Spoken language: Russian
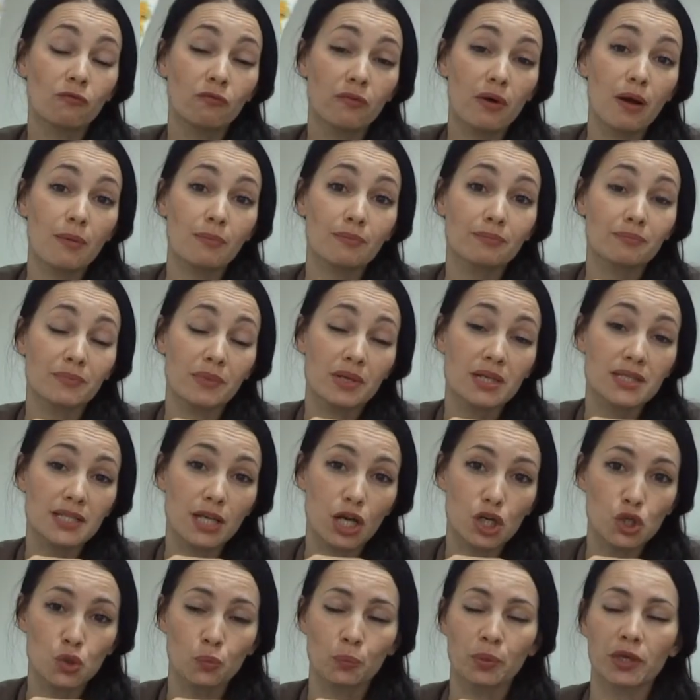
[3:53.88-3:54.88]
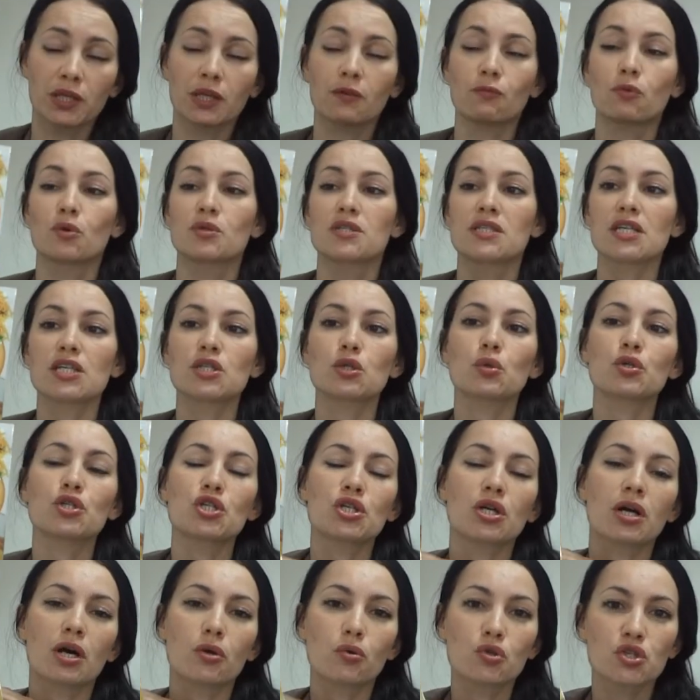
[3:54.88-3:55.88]
вам расскажу про него. Здесь
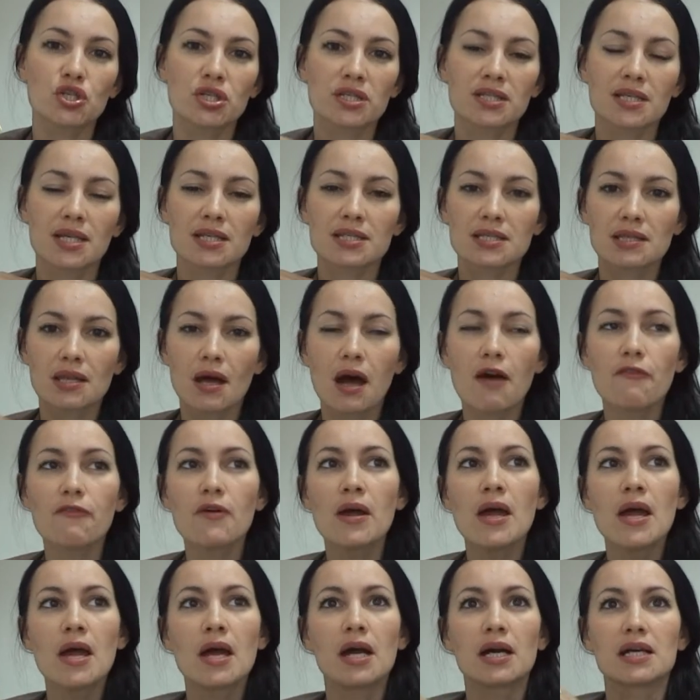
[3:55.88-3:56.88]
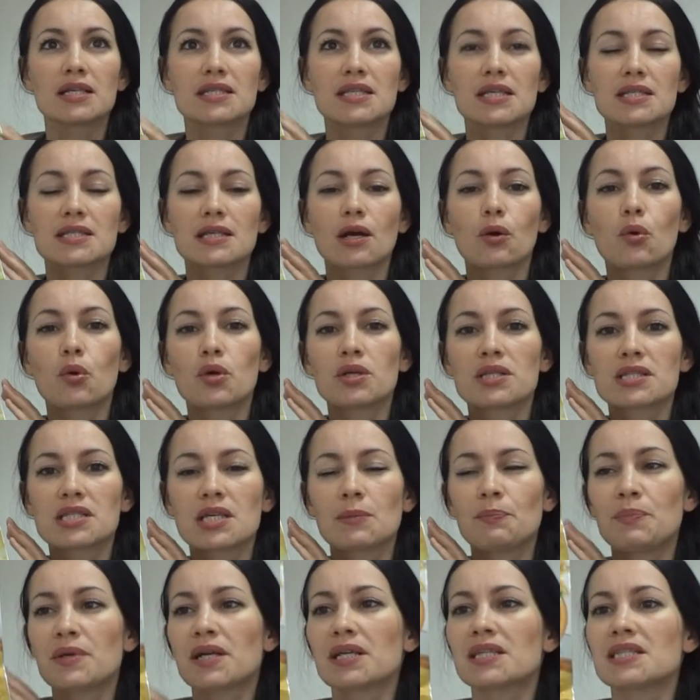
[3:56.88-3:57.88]
очень хороший состав. Здесь находится и
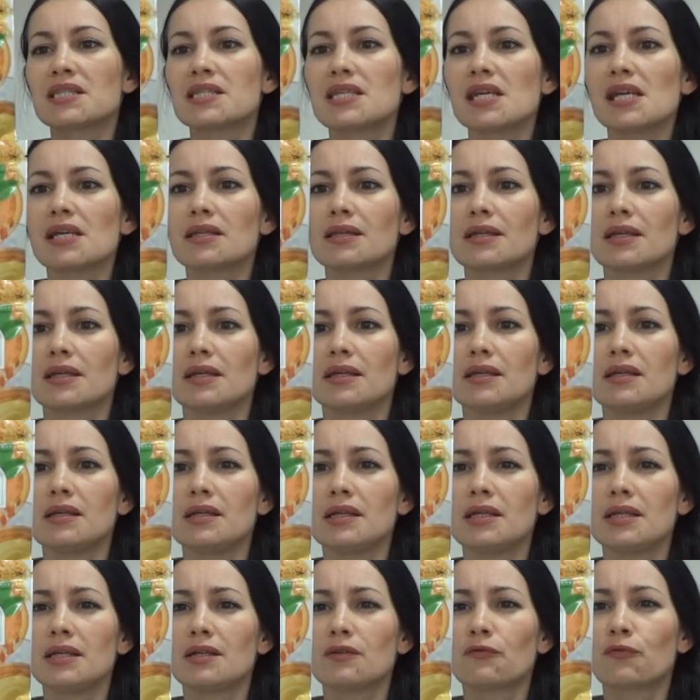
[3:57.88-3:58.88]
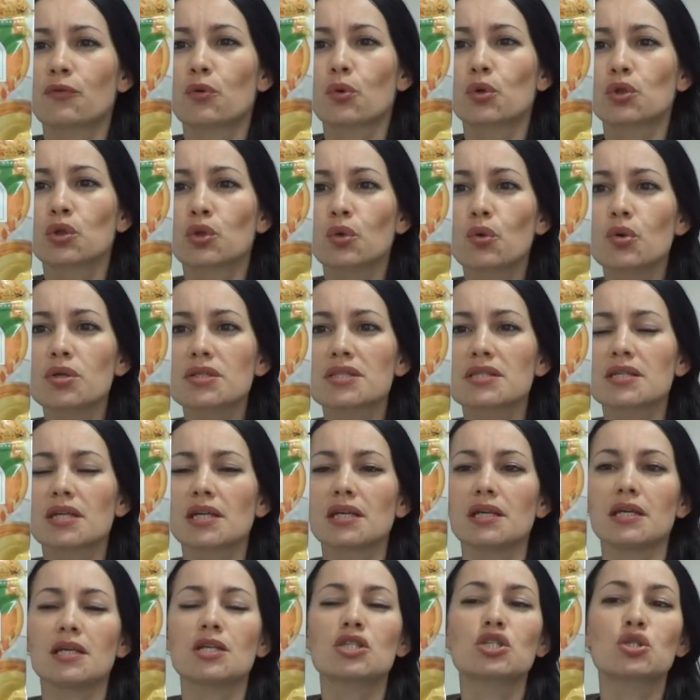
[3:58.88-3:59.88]
пектин, и фруктоза,
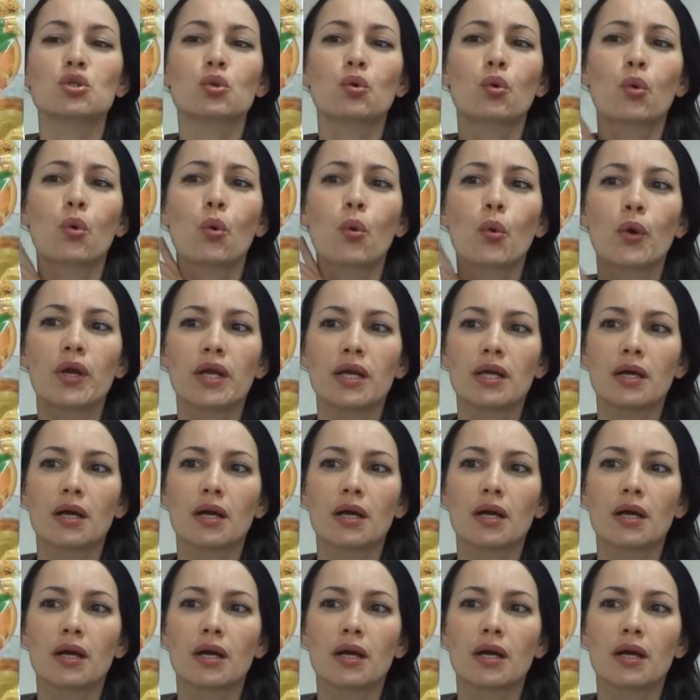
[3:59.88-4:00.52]
и сухой